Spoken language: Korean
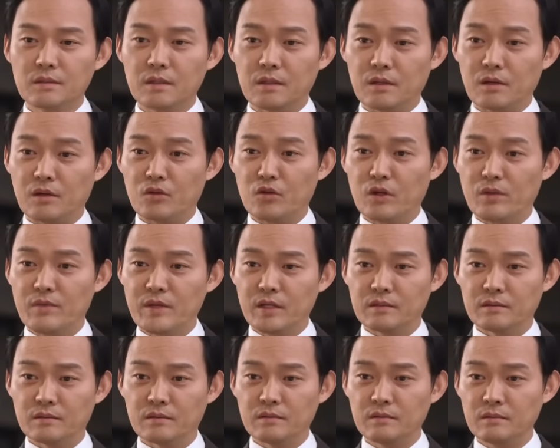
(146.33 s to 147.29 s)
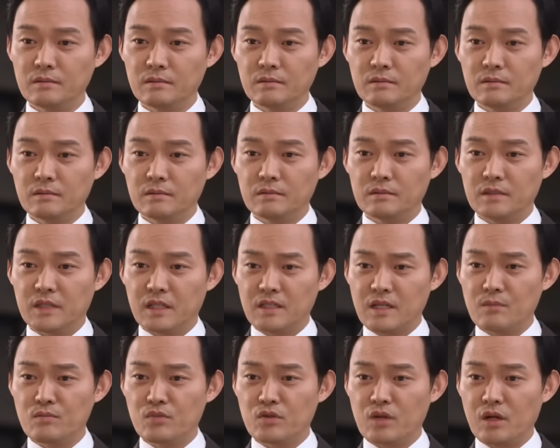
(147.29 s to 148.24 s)
그렇게 되면
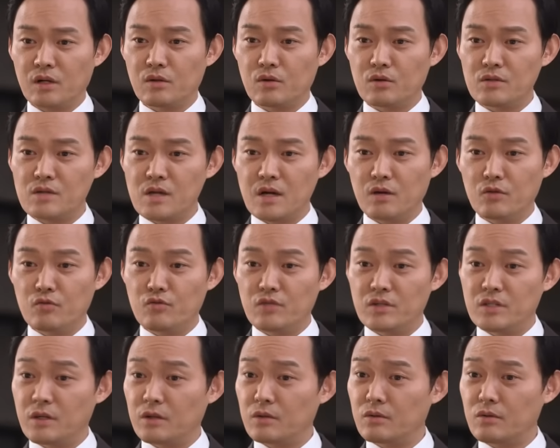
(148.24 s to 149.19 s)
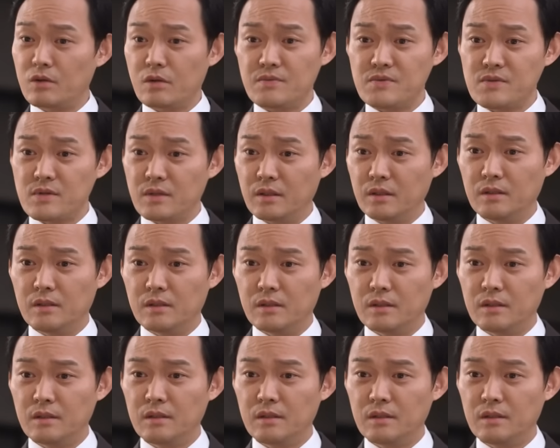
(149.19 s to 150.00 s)
재산 분할은 고사하고 위자료도 없어.